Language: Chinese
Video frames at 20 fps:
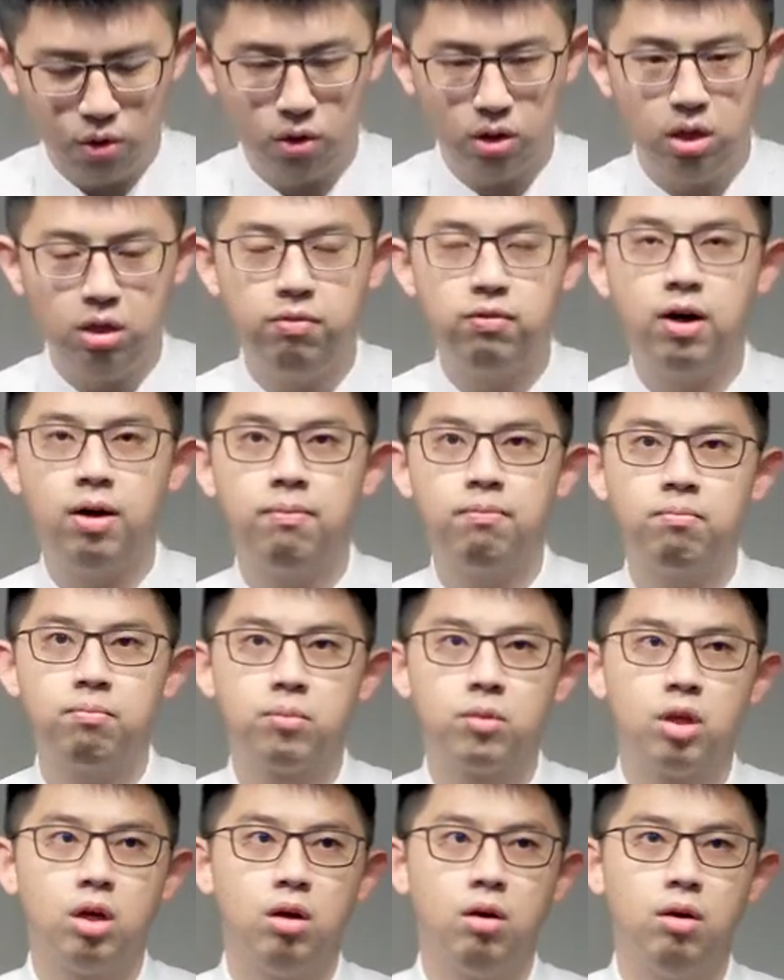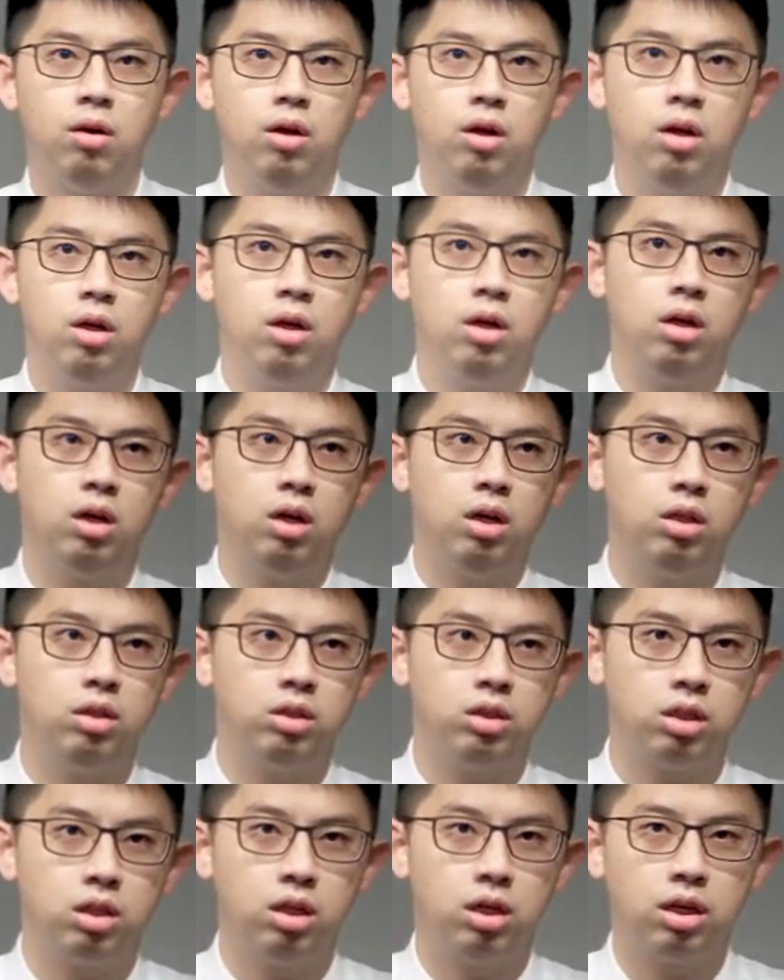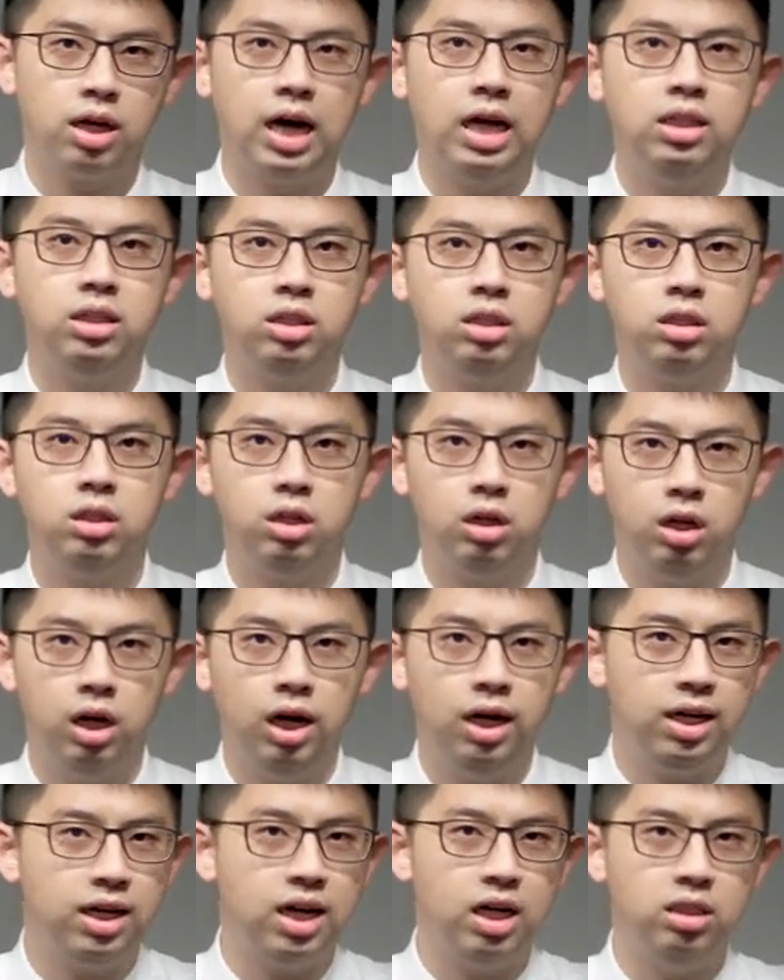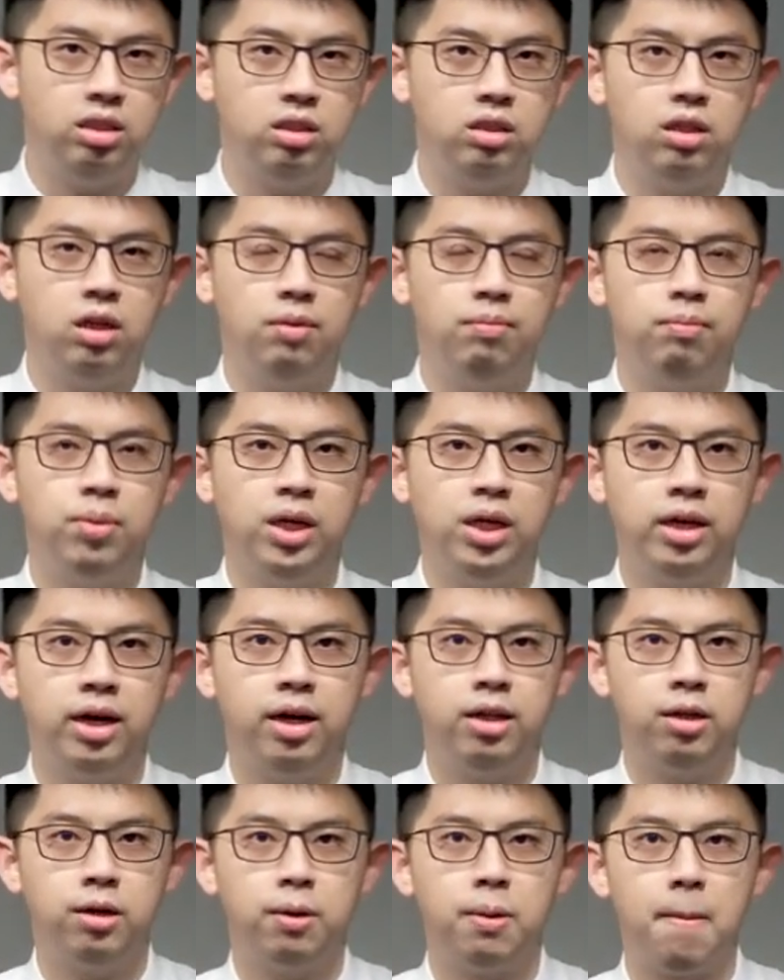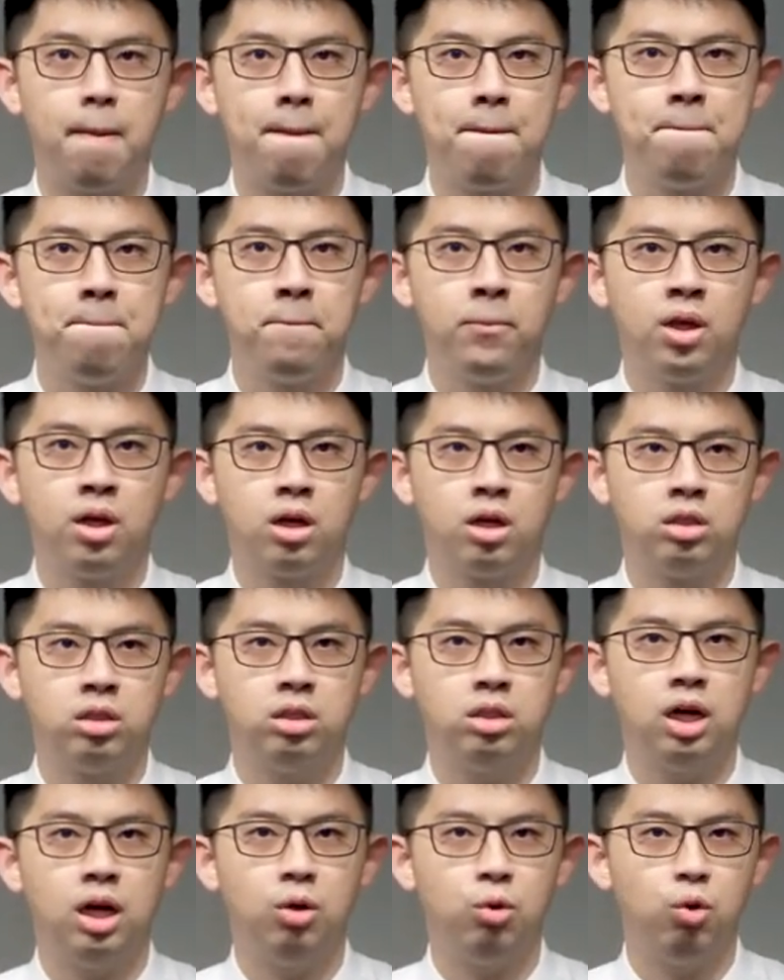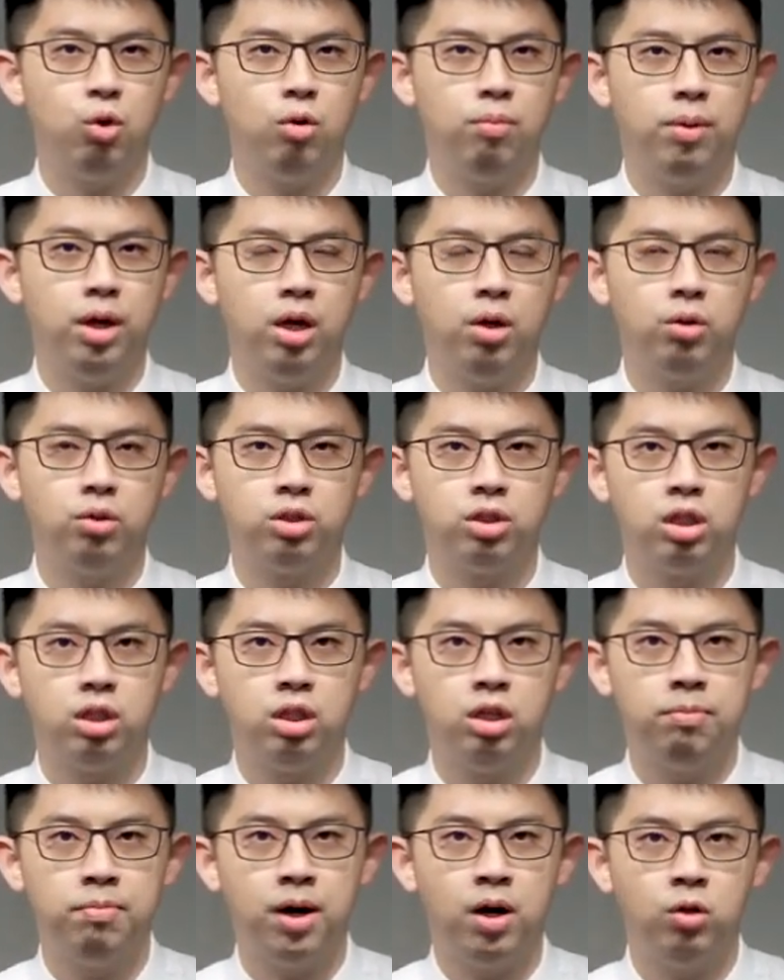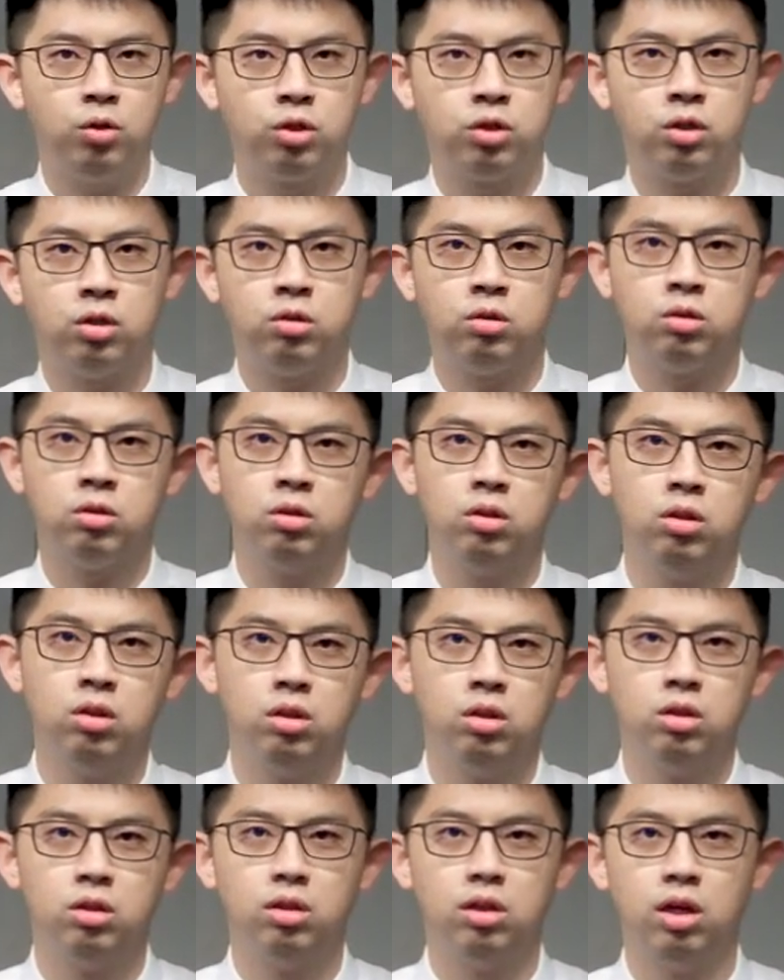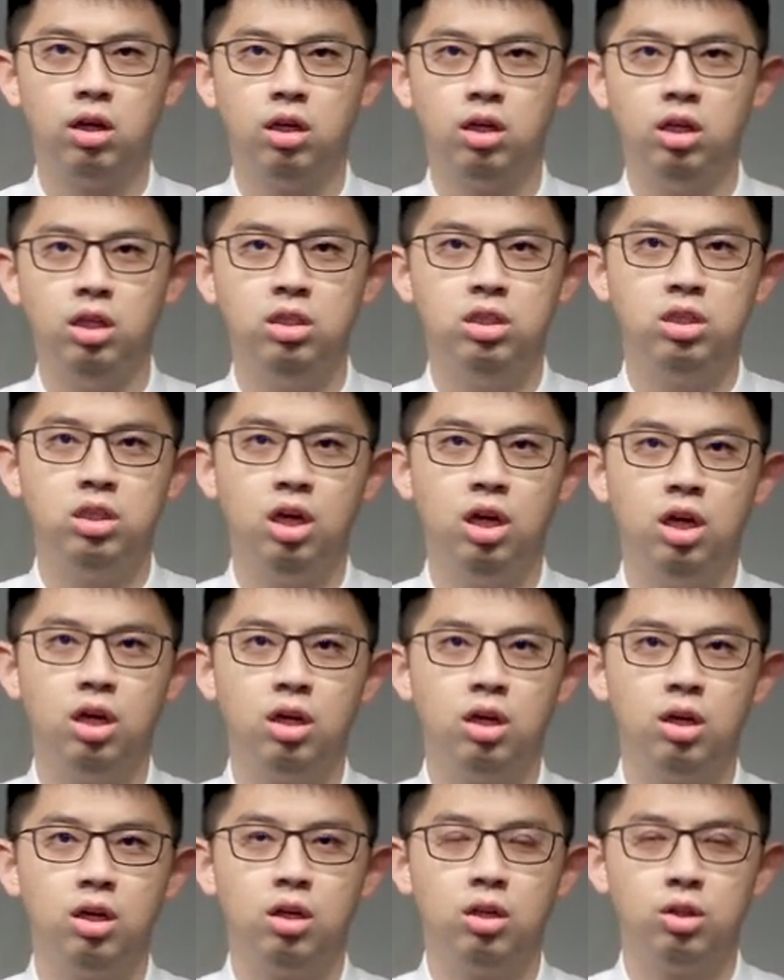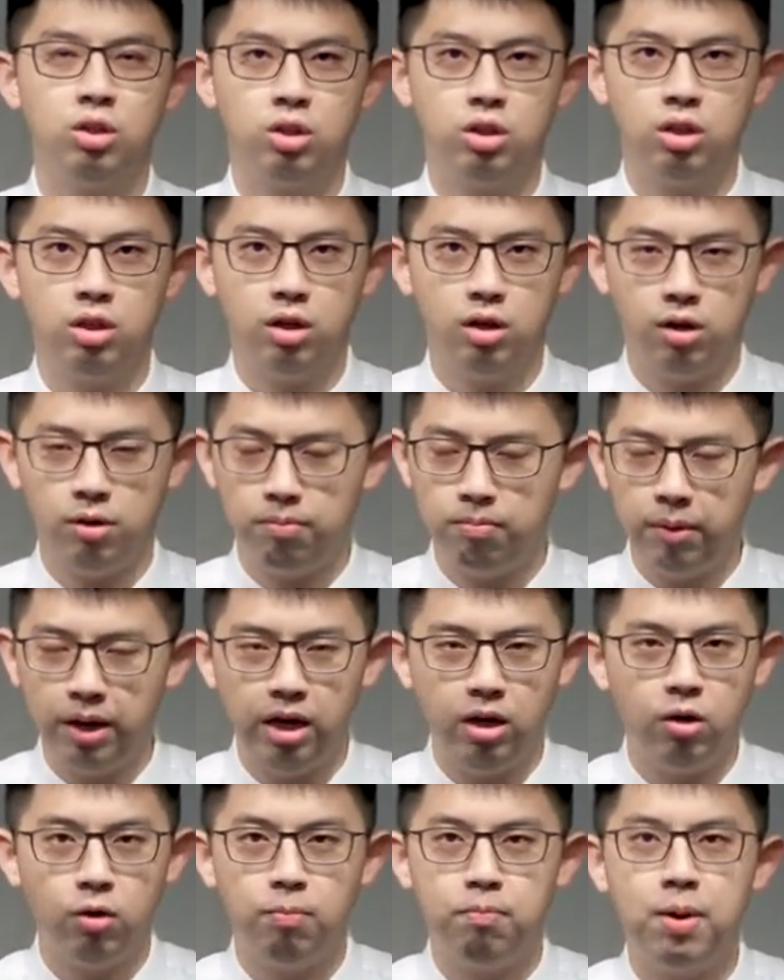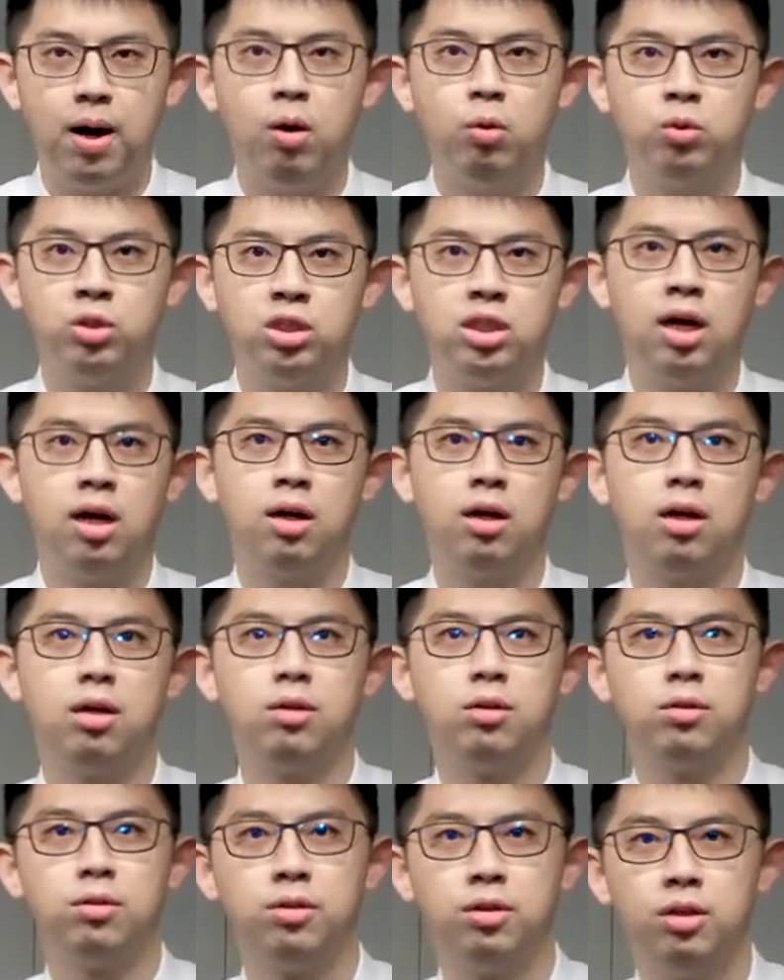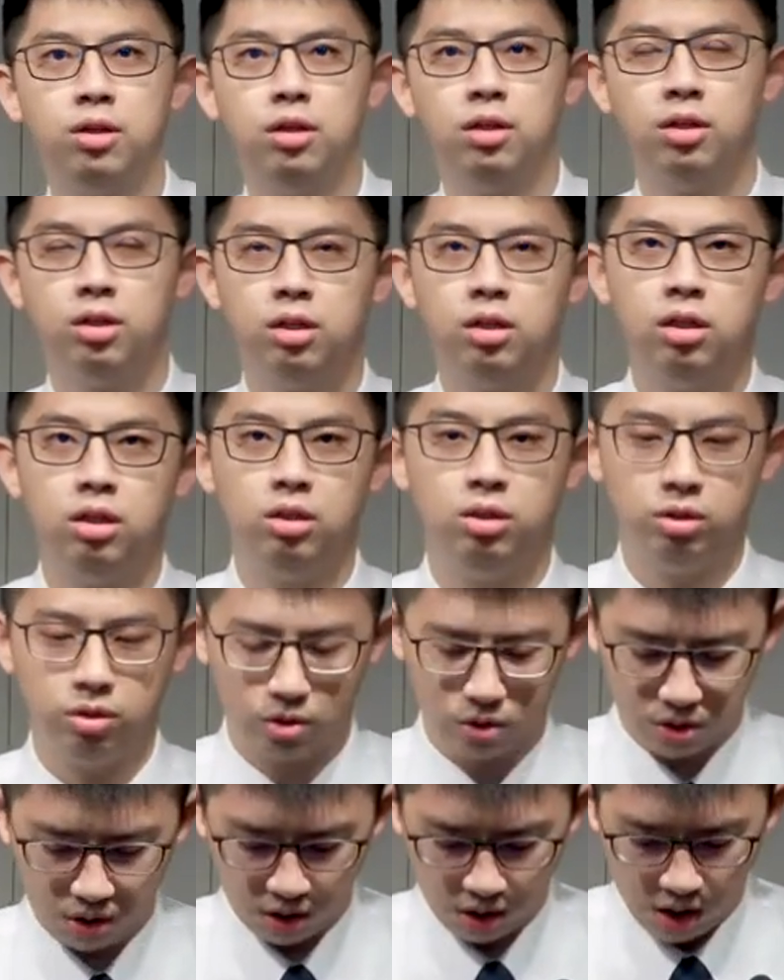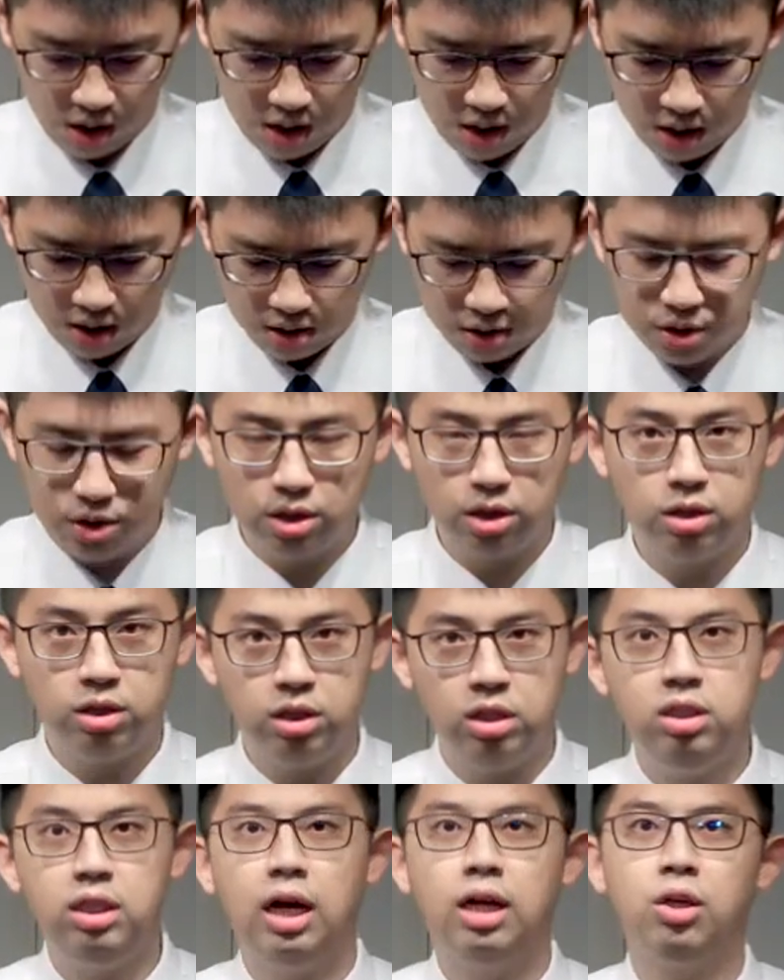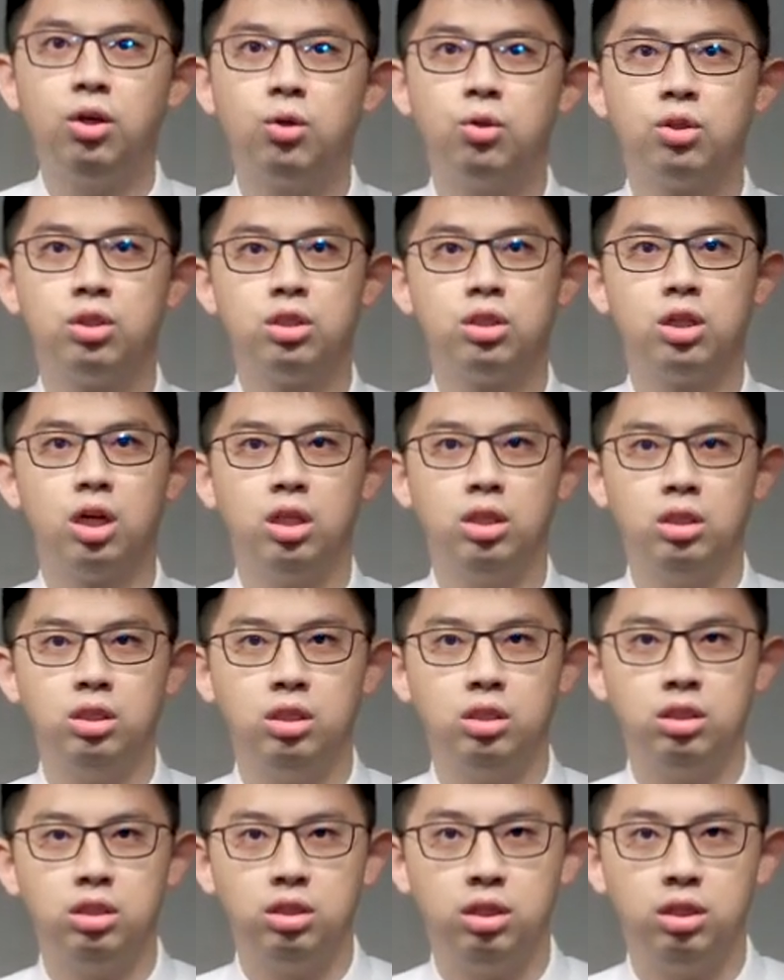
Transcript: 多地方啊啊，这个看似人看似很平安呢，可是倘若没有神的保守，哎，一切啊没有保障了哈。哎，所以是既然有神